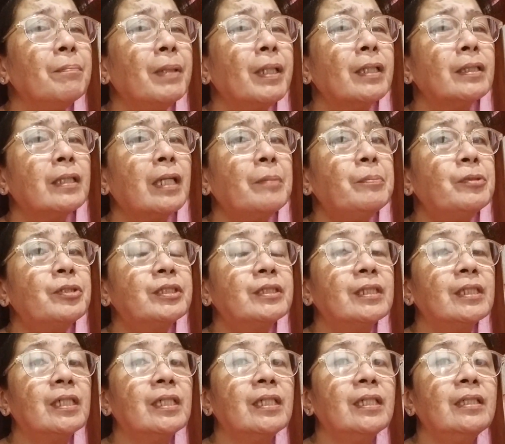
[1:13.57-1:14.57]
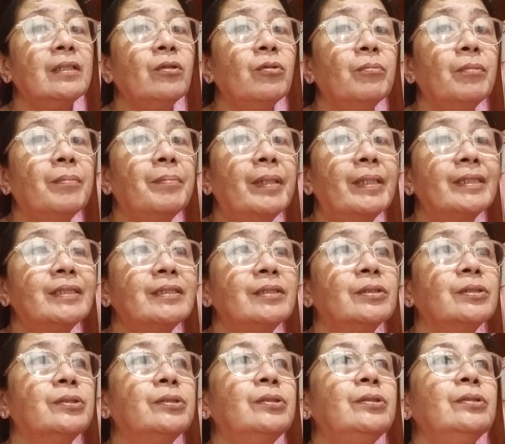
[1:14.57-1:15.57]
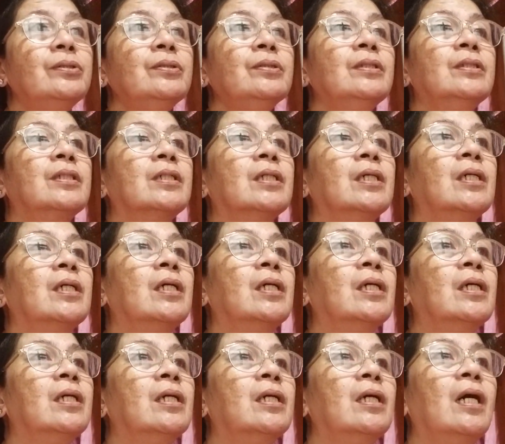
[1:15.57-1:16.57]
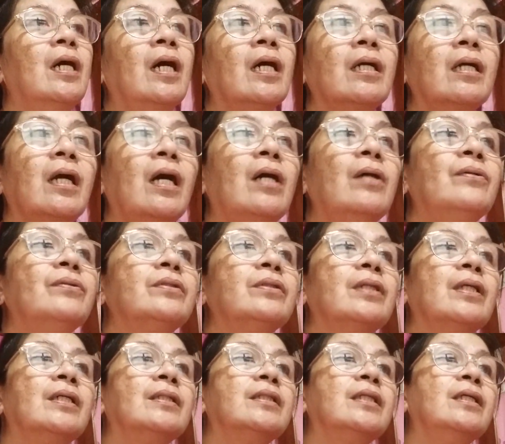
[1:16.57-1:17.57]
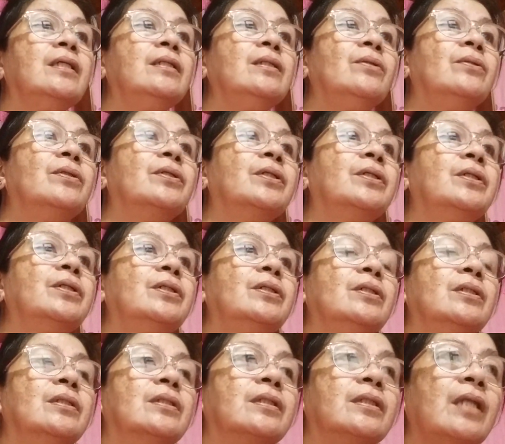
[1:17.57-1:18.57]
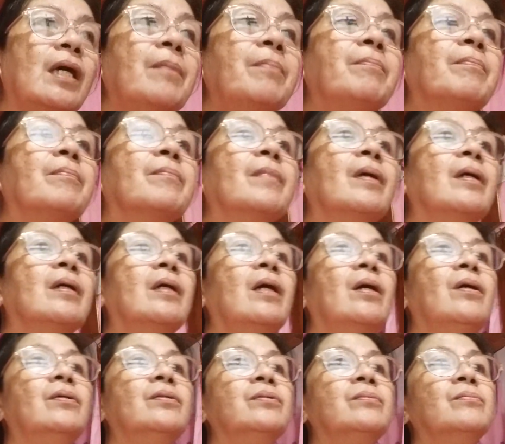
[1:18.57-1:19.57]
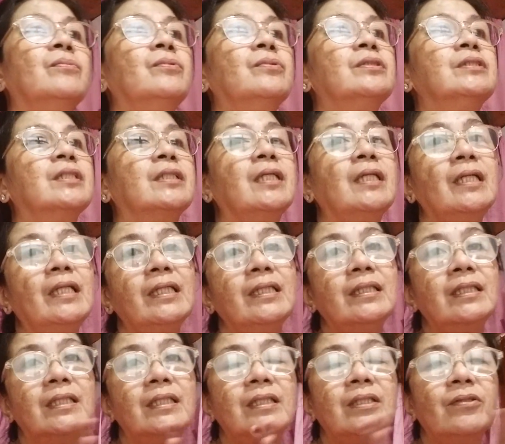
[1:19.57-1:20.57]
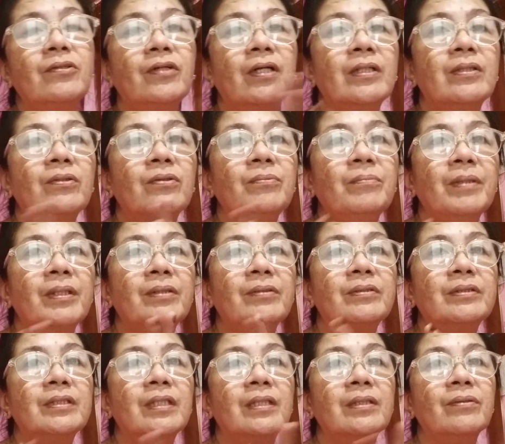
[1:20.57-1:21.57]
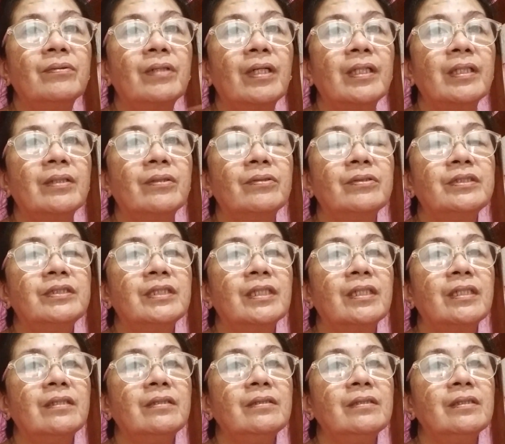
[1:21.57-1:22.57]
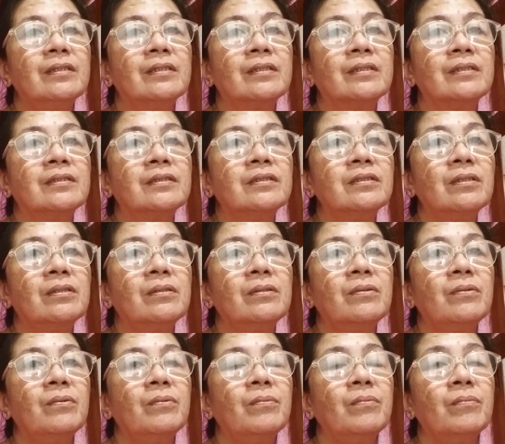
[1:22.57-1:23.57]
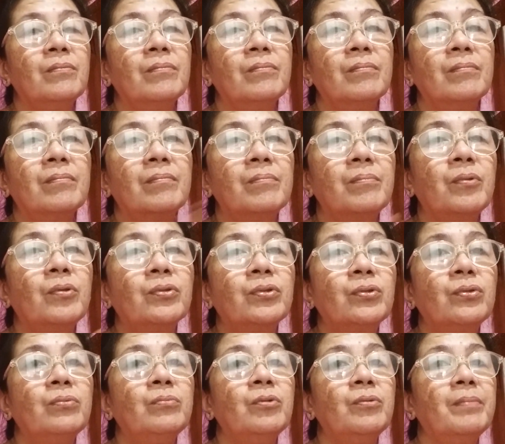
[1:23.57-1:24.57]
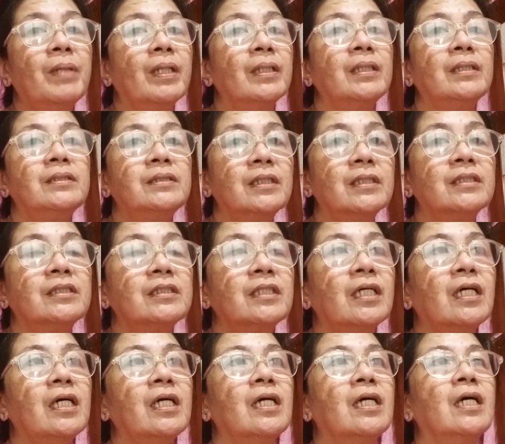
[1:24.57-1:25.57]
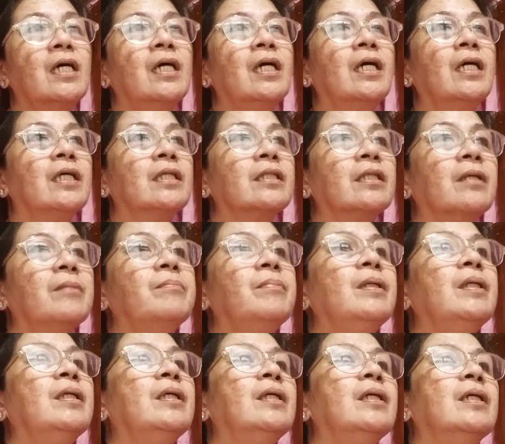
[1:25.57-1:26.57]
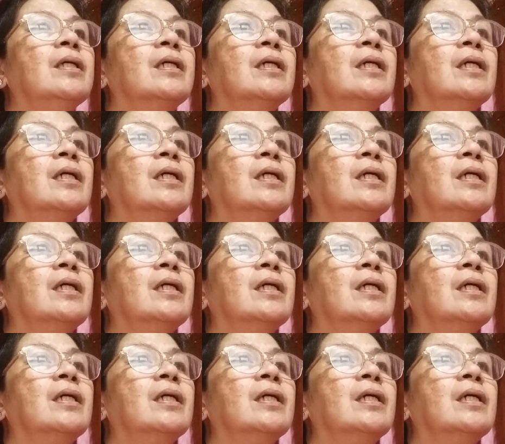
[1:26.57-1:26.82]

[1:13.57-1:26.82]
pagkatapos nyan, lumabas yung account natin or tap account mo sa gilid, yung anong mayroon tayong icon dyan, yung photo mo ba, andyan sa tabi.